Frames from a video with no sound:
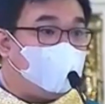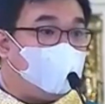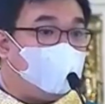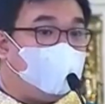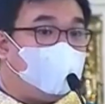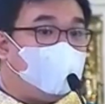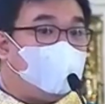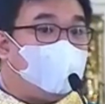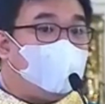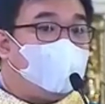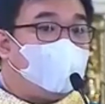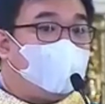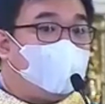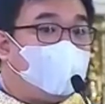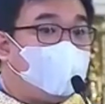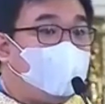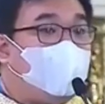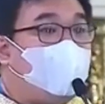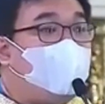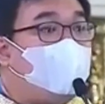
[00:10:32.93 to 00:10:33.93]
Kaya
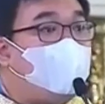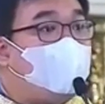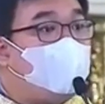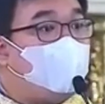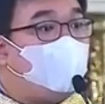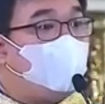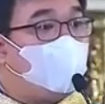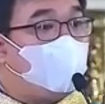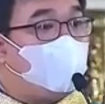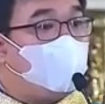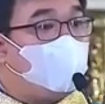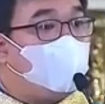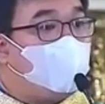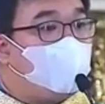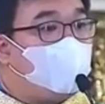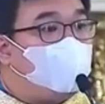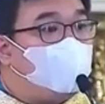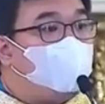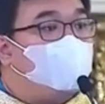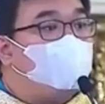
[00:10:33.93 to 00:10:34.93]
harinawa,
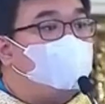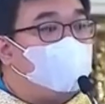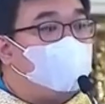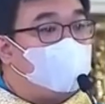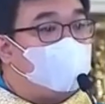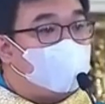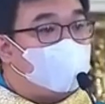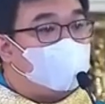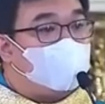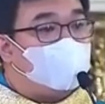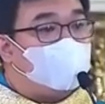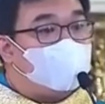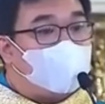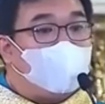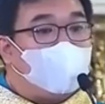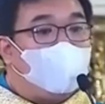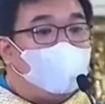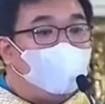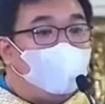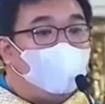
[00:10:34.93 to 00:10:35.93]
bilang tao,
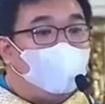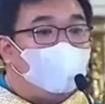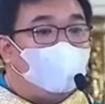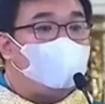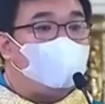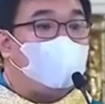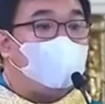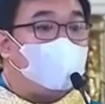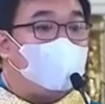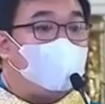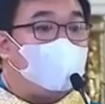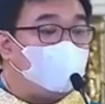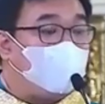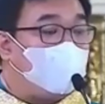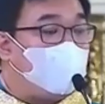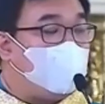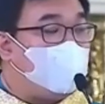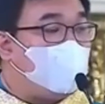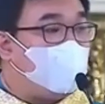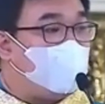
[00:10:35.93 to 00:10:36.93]
bilang mga anak
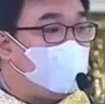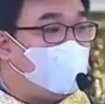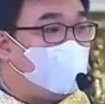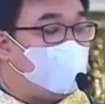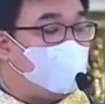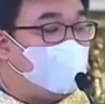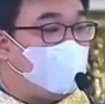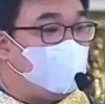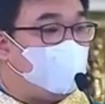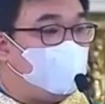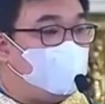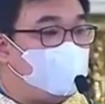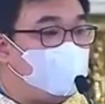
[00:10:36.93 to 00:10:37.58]
ng Diyos,